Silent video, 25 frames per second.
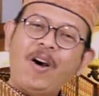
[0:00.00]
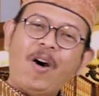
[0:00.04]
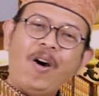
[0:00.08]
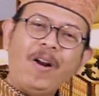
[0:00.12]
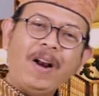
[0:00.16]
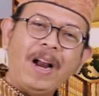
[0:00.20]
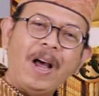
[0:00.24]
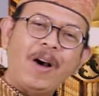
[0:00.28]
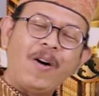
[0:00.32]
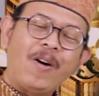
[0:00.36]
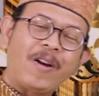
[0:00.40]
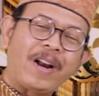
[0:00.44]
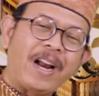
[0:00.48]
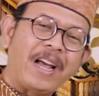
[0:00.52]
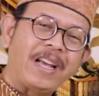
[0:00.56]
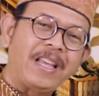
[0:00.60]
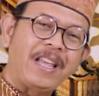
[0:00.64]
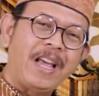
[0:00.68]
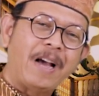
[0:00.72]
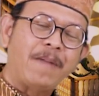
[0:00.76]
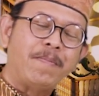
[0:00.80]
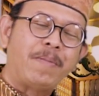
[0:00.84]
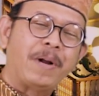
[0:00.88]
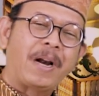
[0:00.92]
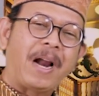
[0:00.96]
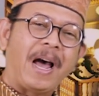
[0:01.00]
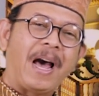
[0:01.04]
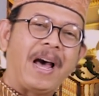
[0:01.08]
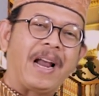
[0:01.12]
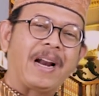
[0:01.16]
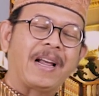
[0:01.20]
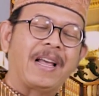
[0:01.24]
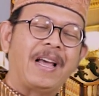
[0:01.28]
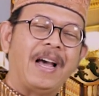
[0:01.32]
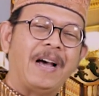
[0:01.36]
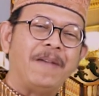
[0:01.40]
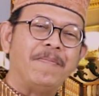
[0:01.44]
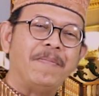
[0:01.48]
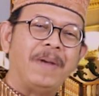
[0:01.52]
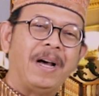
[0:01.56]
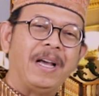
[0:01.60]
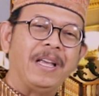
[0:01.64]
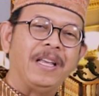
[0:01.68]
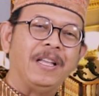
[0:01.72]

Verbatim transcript: orang-orang yang beragama